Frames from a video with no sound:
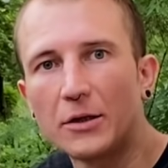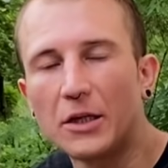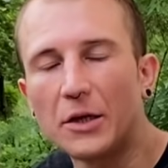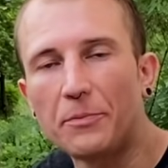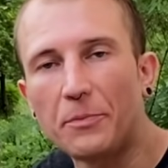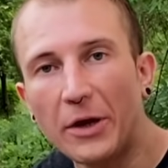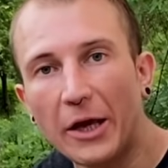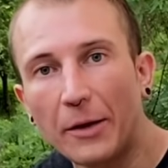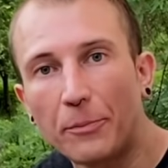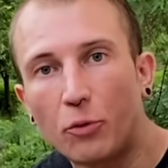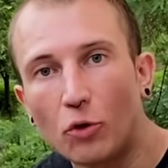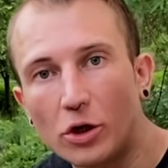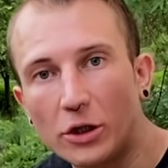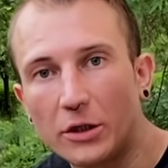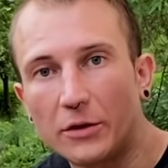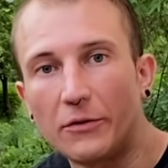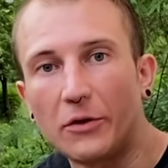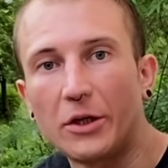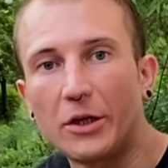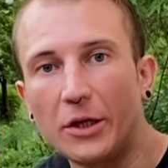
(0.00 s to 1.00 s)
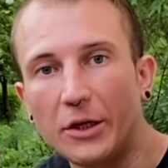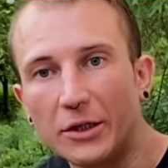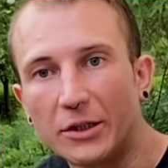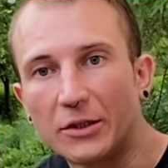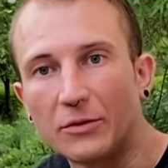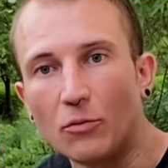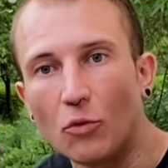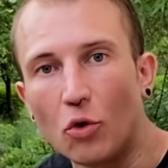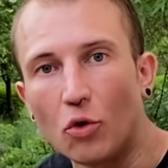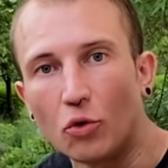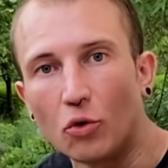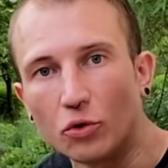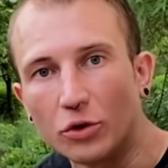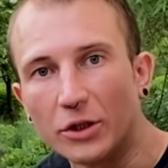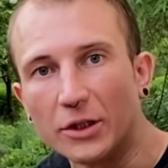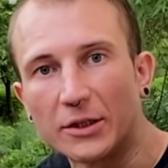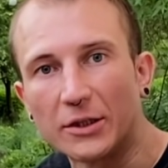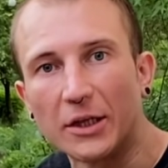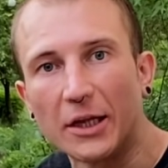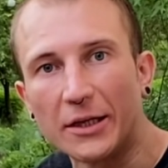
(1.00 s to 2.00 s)
Теперь пользователи смогут
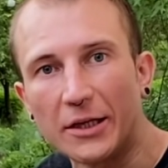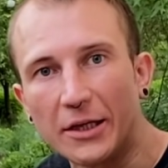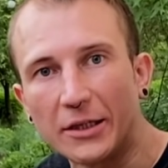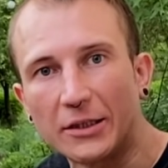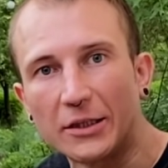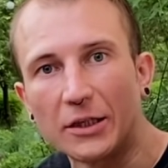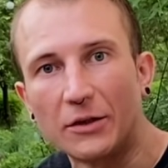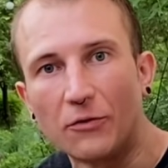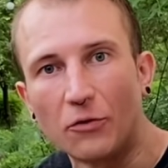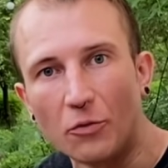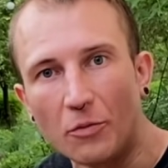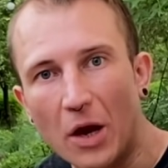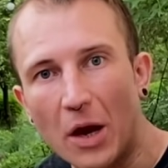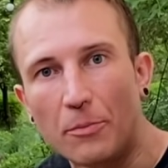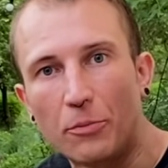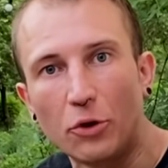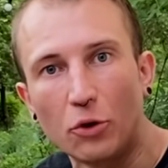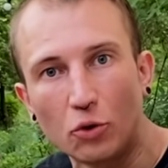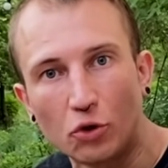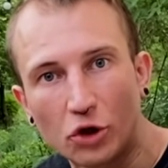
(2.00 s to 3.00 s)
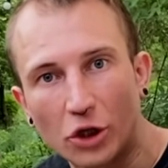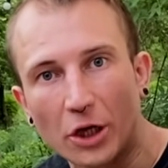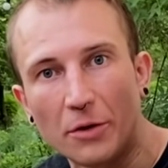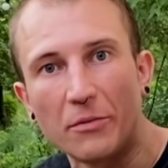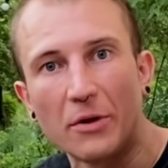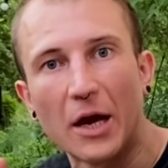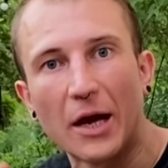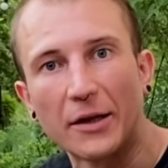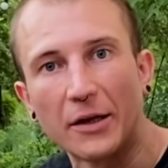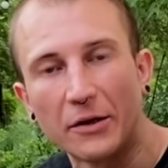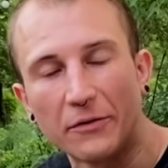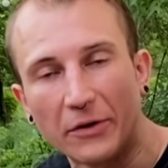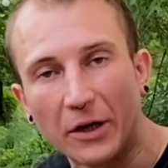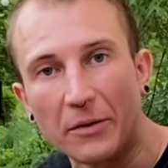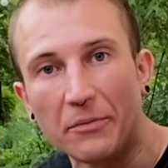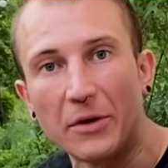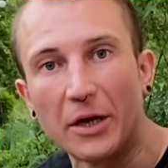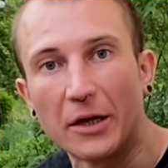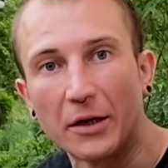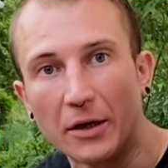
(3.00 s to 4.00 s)
насладиться двумя плюшками
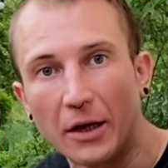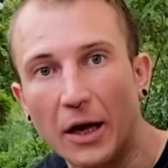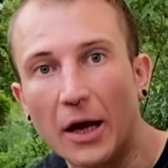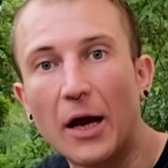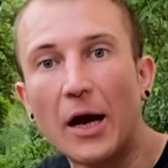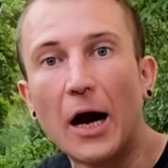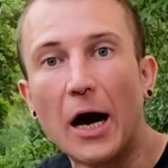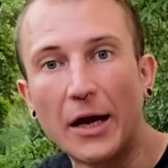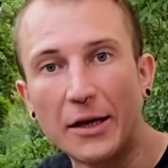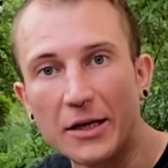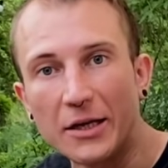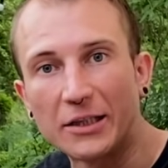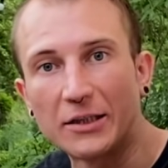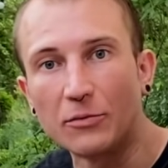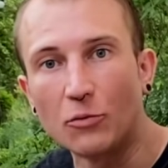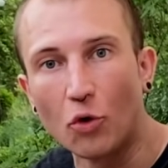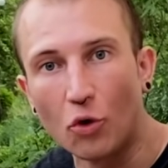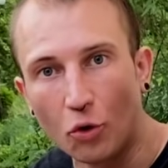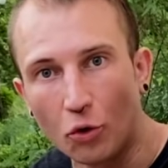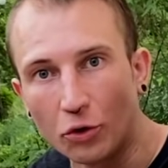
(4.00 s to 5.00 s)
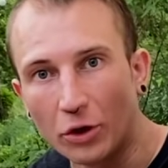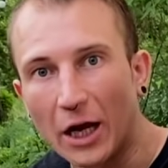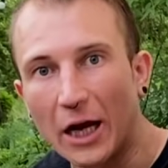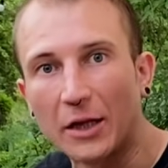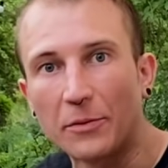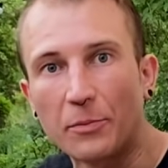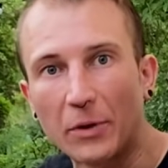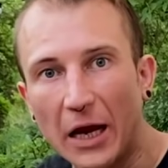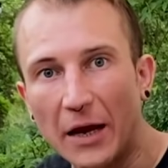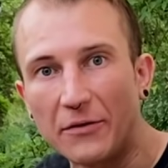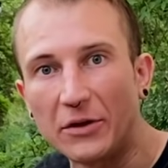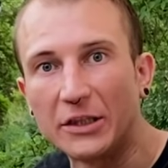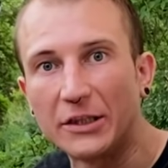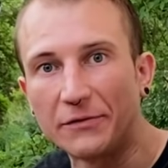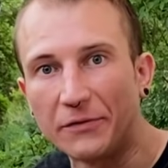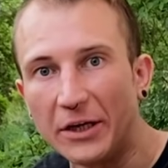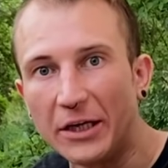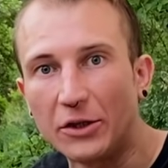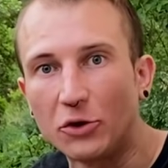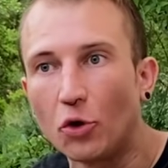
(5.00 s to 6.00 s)
одновременно. Они смогут отправить
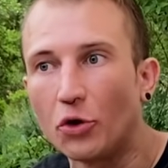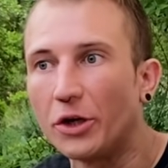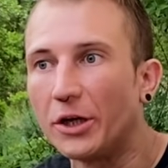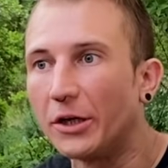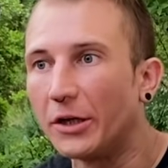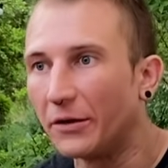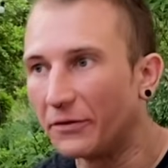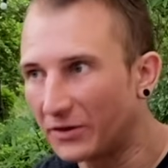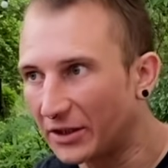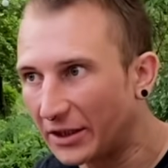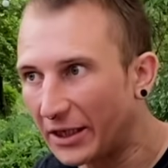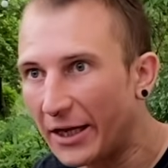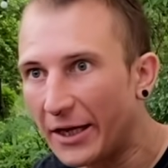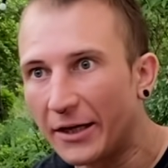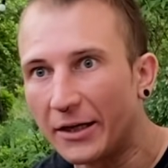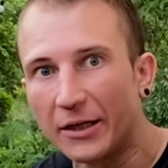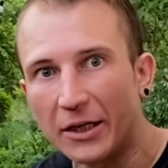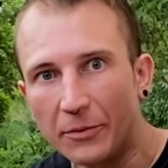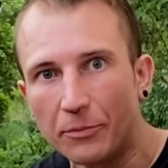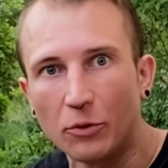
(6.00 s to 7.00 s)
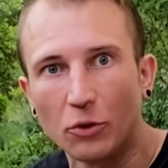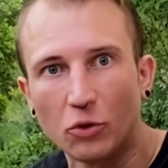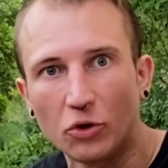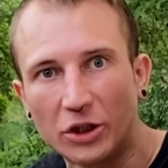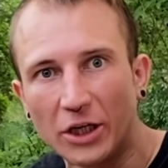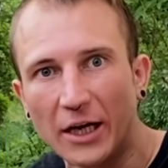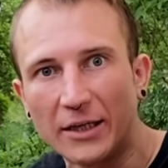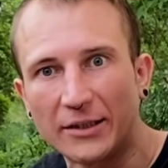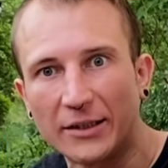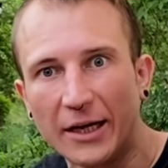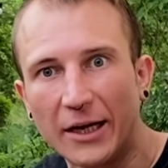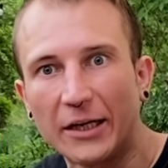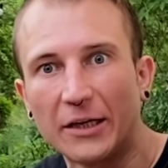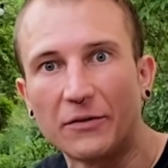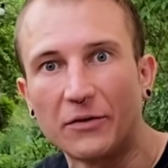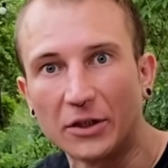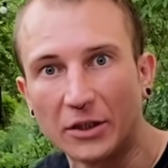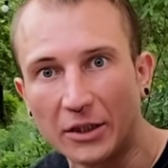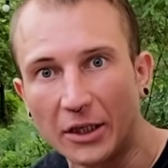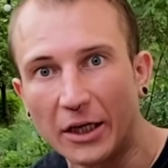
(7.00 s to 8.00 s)
свои токены в стейк и получать за это
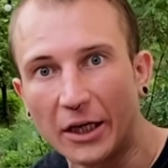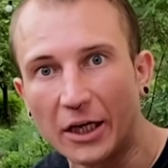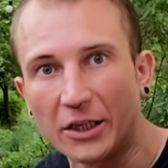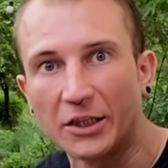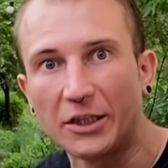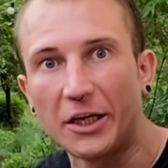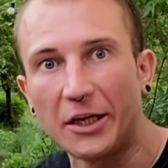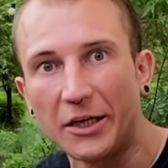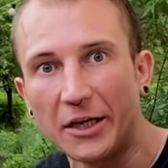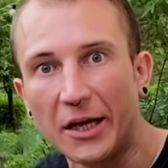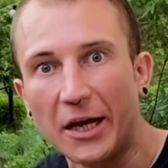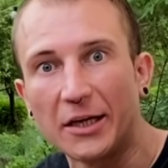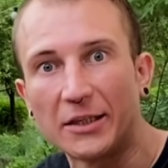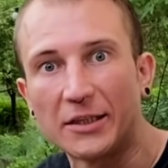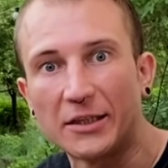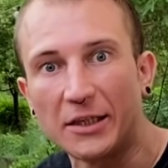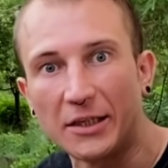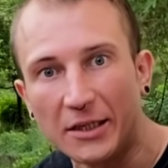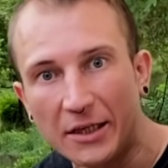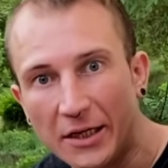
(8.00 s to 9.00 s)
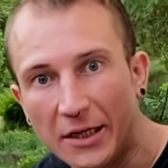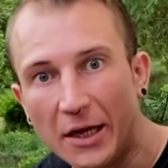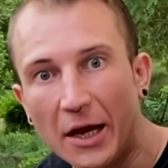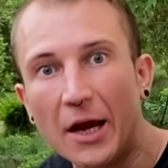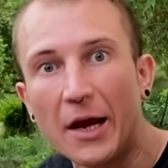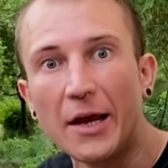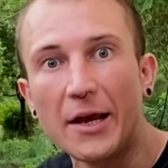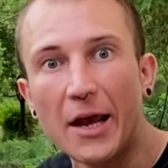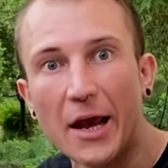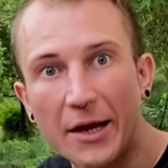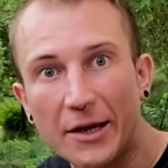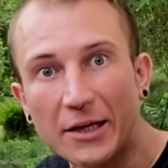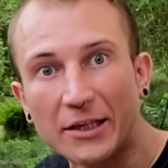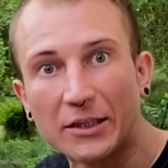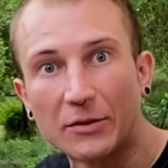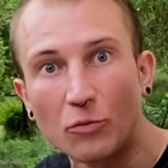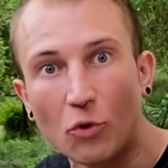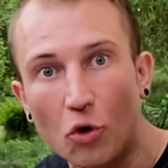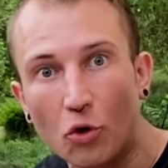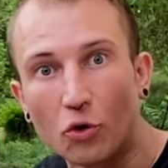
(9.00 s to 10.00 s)
вознаграждение от сети, и они
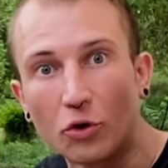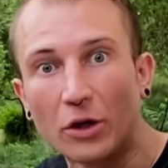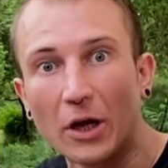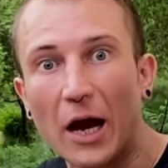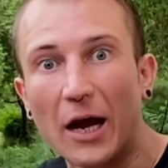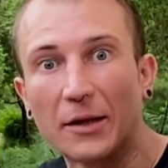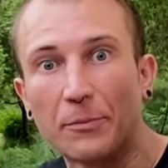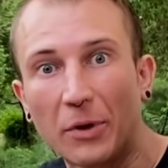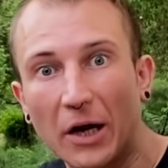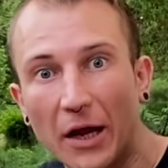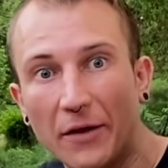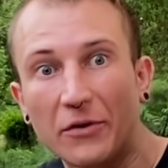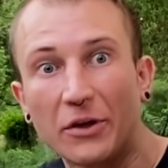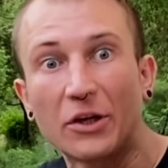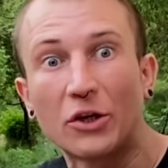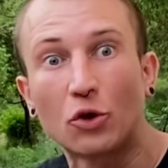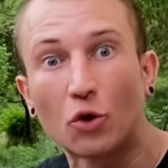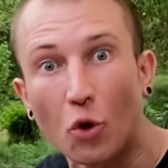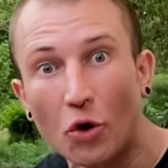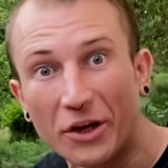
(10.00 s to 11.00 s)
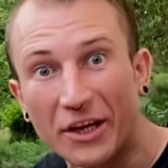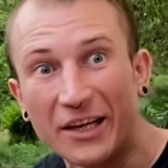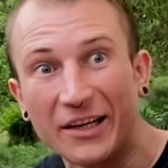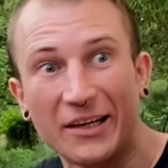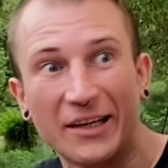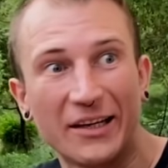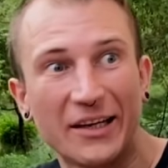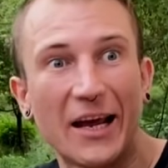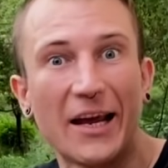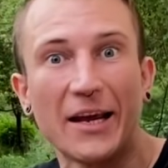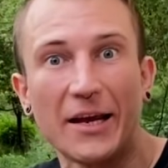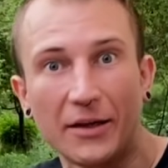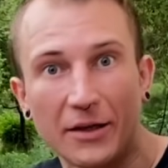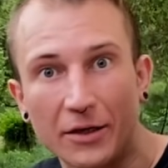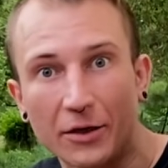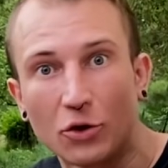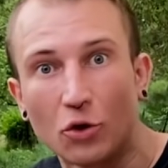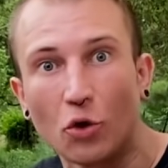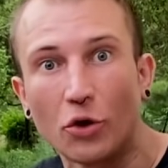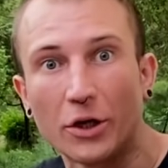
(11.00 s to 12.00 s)
смогут отправить токены на эти
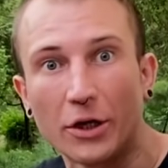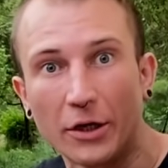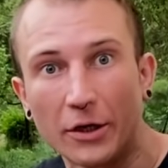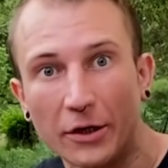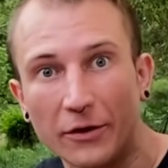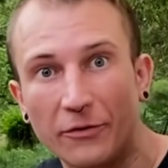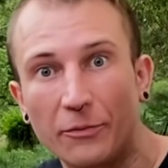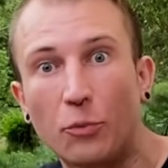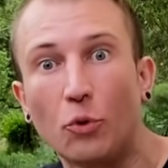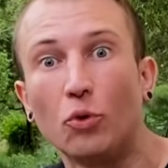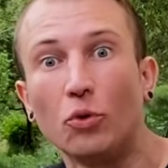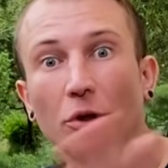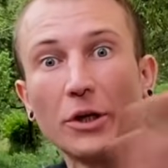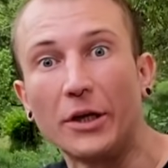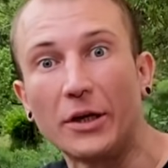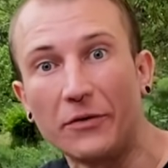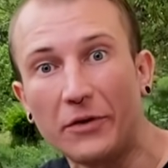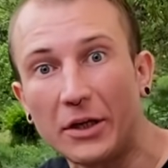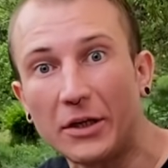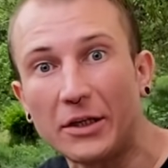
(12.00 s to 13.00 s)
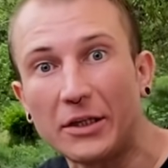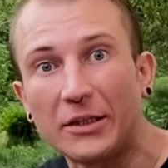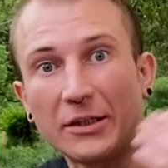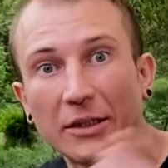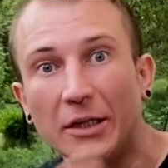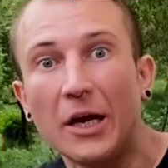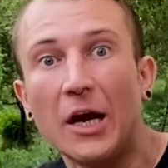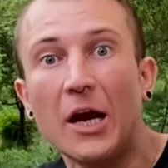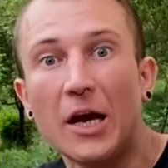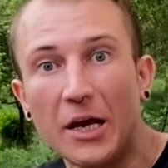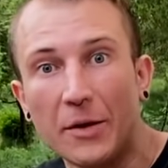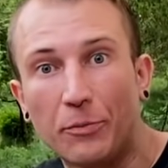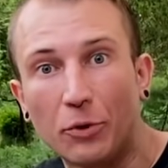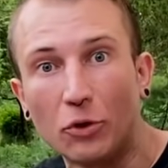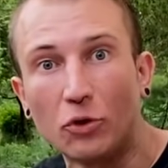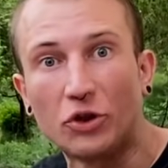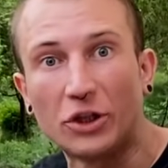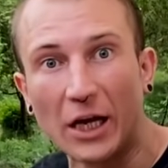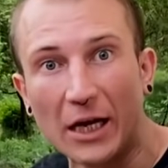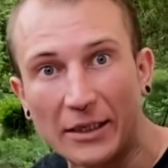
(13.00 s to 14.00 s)
токены в пул ликвидности и
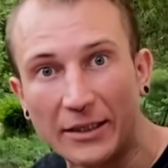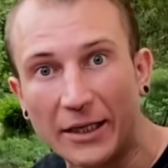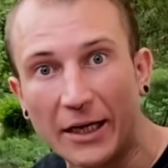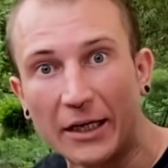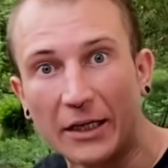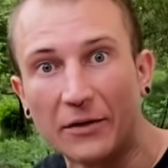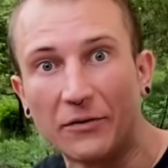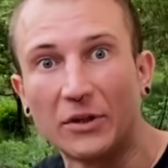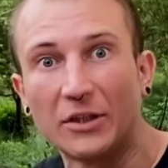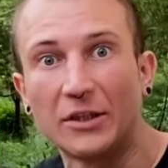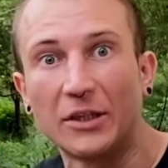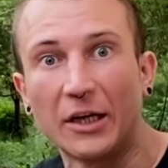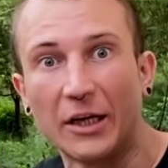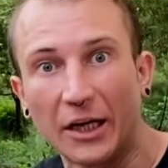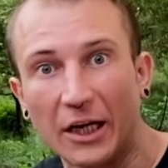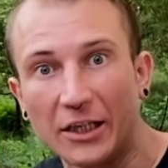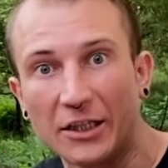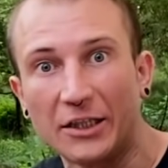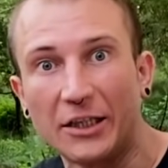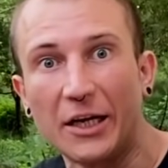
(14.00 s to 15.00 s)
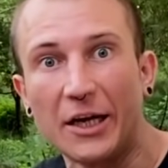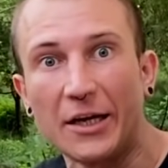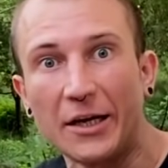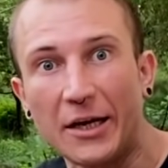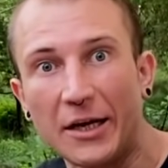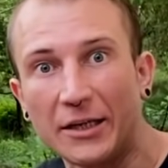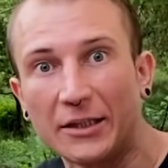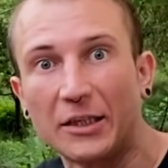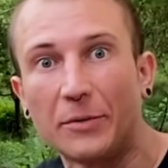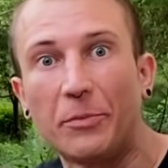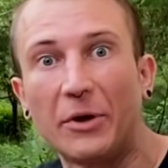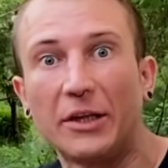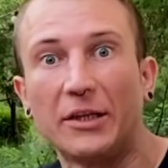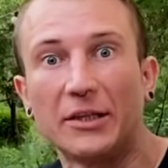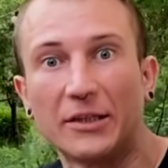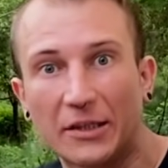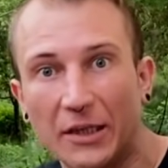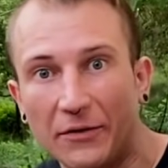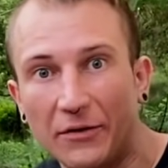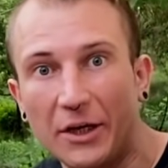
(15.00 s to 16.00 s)
получать за это вознаграждение за
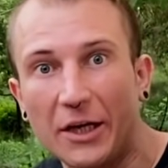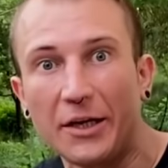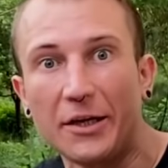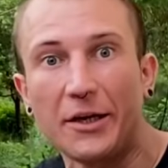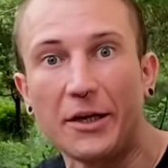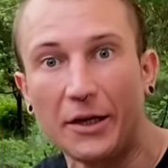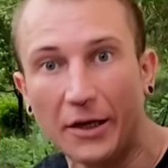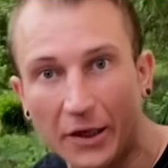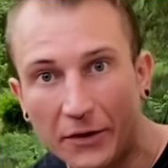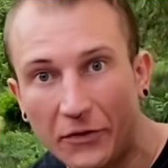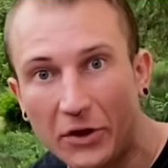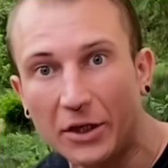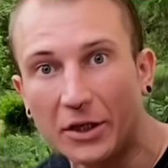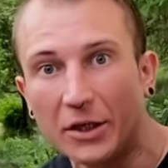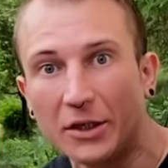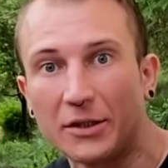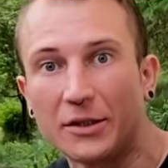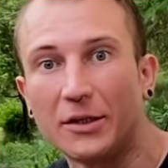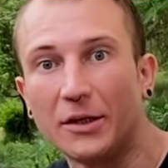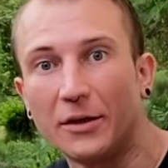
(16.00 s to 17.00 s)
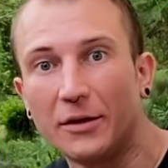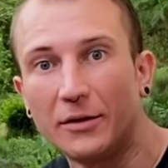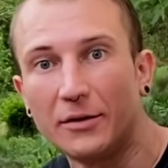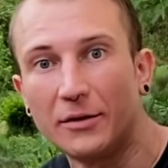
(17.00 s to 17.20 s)
предоставление ликвидности.